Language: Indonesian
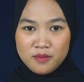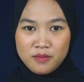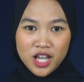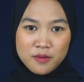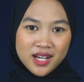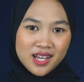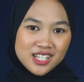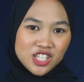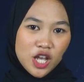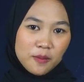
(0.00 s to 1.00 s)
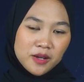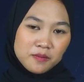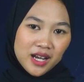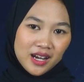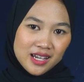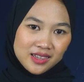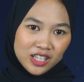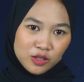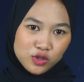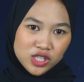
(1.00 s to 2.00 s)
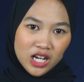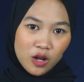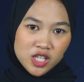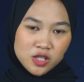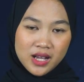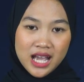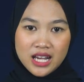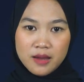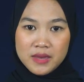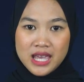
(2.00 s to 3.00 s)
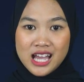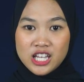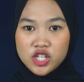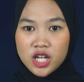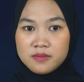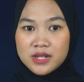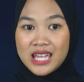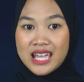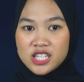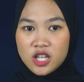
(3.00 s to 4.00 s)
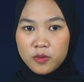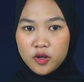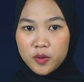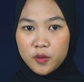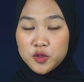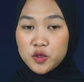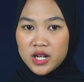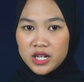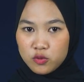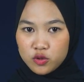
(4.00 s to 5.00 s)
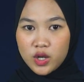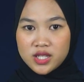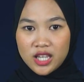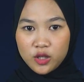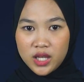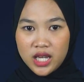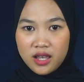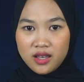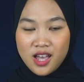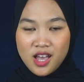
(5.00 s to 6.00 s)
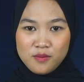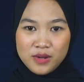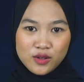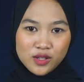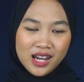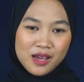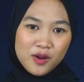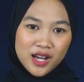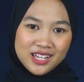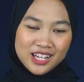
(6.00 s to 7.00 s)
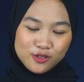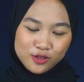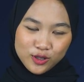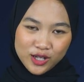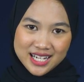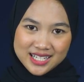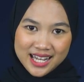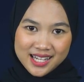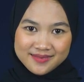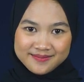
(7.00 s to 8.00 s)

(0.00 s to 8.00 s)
Bagaimana kesiapan para atlet Musirawas menghadapi ajang bergengsi Porprov 2021 ini? Berikut laporannya untuk Anda.